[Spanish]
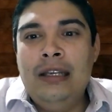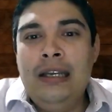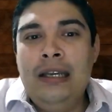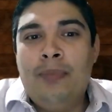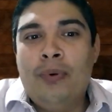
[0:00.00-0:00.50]

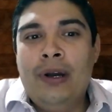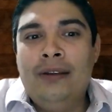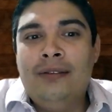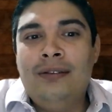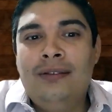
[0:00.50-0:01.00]
y
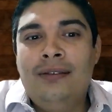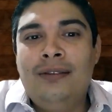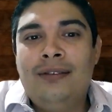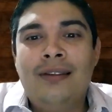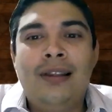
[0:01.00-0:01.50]
pues
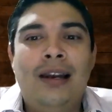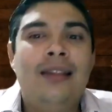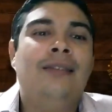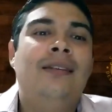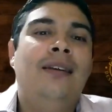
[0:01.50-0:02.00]
Santa
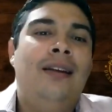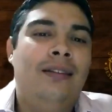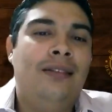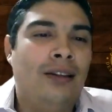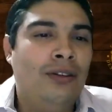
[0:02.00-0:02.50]
Elena sigue
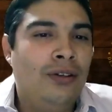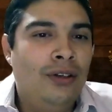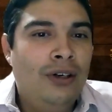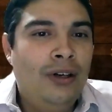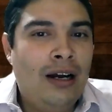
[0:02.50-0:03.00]

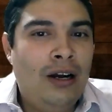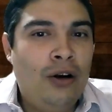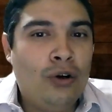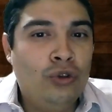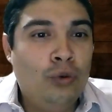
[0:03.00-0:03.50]
deleitando a
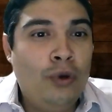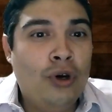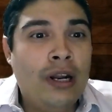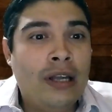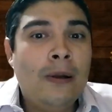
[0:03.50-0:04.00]
los
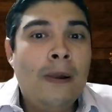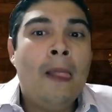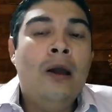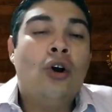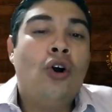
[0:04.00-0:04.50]

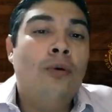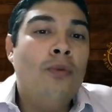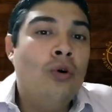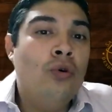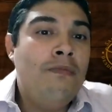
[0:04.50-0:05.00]
consumidores
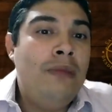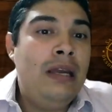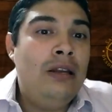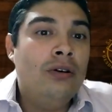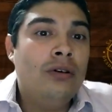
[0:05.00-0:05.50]
como un
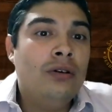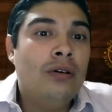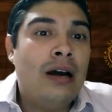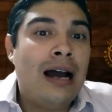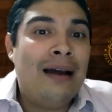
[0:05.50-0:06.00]
vino
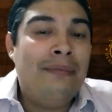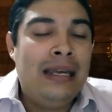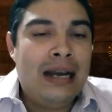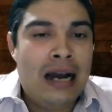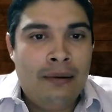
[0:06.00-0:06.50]

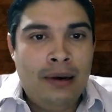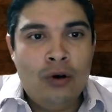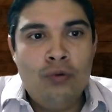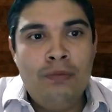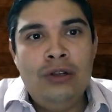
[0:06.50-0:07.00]
amigable,
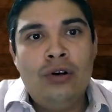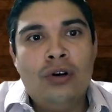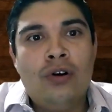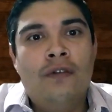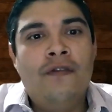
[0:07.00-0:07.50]
un
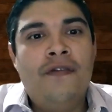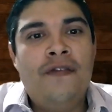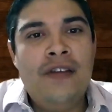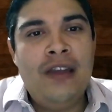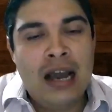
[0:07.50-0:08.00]
vino
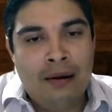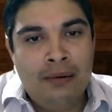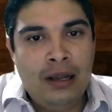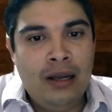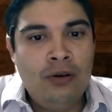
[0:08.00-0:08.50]

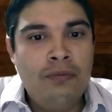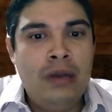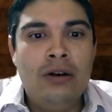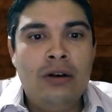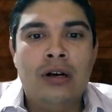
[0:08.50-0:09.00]
confiable. Es un
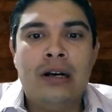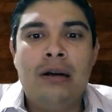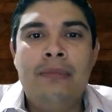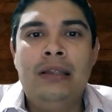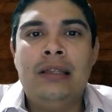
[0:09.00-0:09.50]
vino
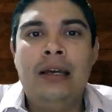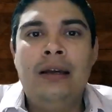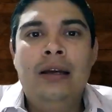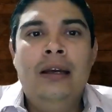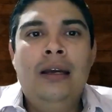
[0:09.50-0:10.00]

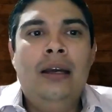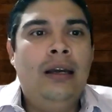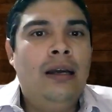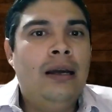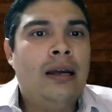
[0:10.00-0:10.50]
realmente
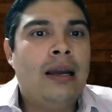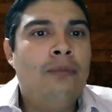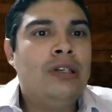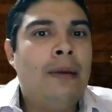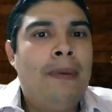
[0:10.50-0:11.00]
eh, que
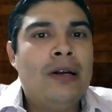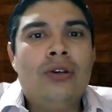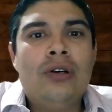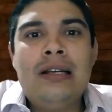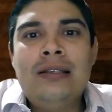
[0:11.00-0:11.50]
muchas
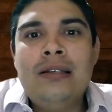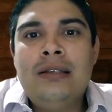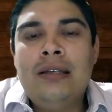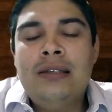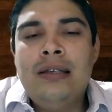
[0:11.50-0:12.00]
personas
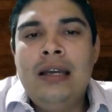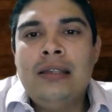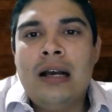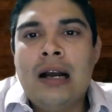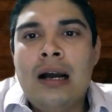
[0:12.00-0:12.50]
se
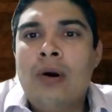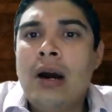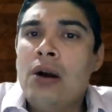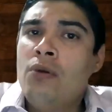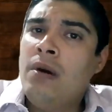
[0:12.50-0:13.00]
sientan a
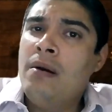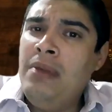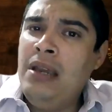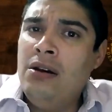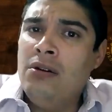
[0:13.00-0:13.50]
buscar un buen
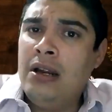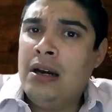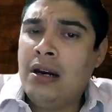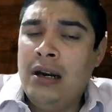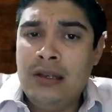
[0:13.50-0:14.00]
vino
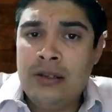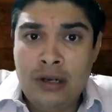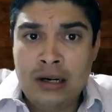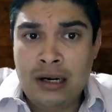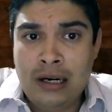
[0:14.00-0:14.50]
en,
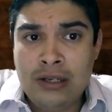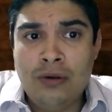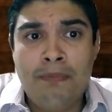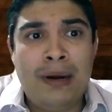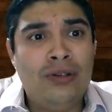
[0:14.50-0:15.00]

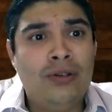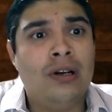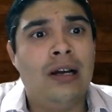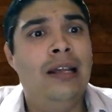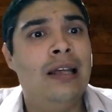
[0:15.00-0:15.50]
relación
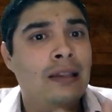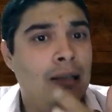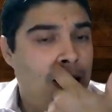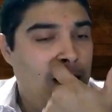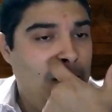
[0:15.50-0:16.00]
precio-calidad
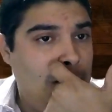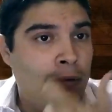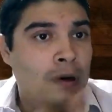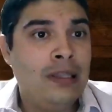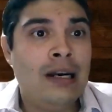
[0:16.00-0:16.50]
y
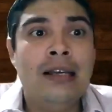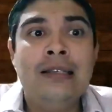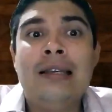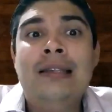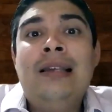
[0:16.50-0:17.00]
encuentran
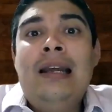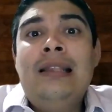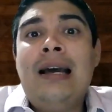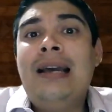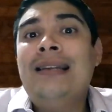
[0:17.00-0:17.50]
en Santa
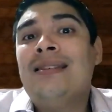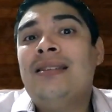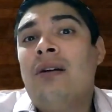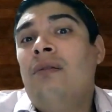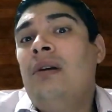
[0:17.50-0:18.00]
Elena esa
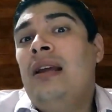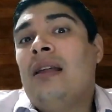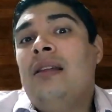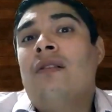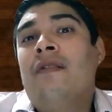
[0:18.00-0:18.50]

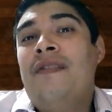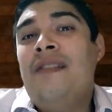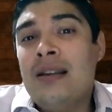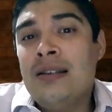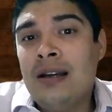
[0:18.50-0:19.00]
seguridad y
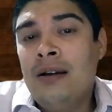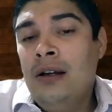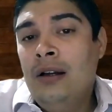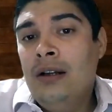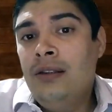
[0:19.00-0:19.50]
confianza
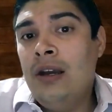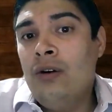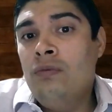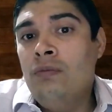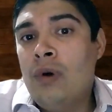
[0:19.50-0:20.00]
de
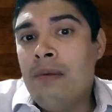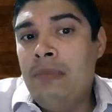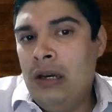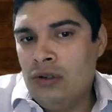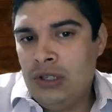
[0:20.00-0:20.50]
un
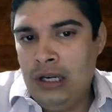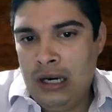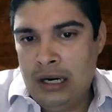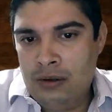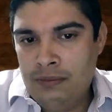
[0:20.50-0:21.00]
buen vino
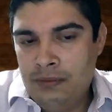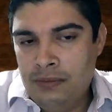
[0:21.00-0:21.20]
chileno.